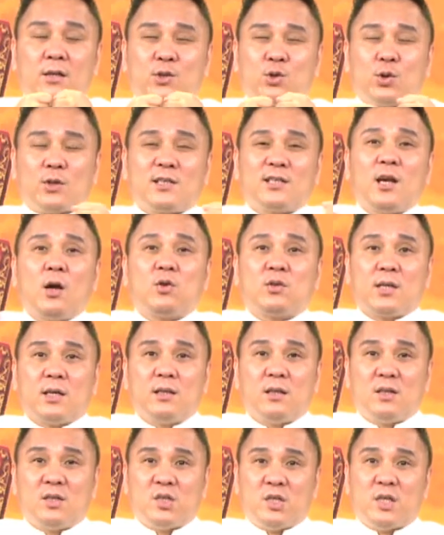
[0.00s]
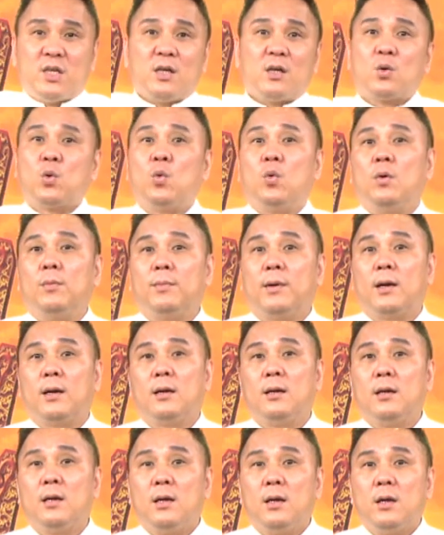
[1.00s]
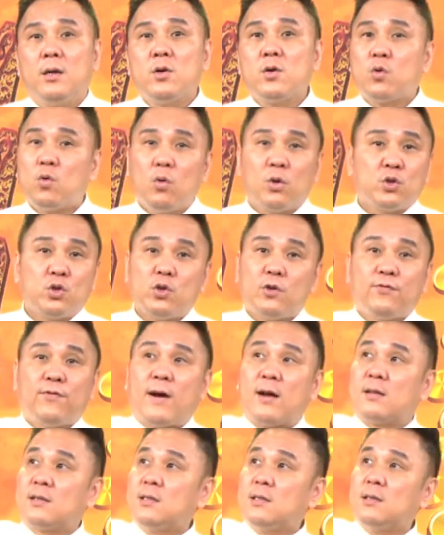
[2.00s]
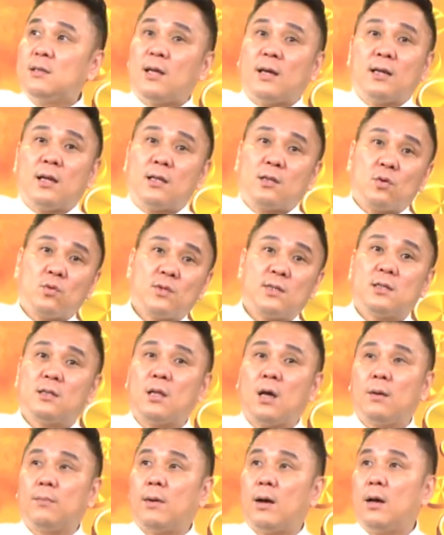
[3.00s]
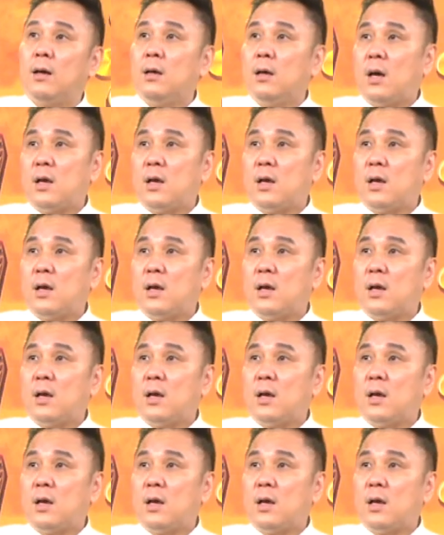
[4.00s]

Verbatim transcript: 所造成的结果因为过去纺织大家都知道嘛，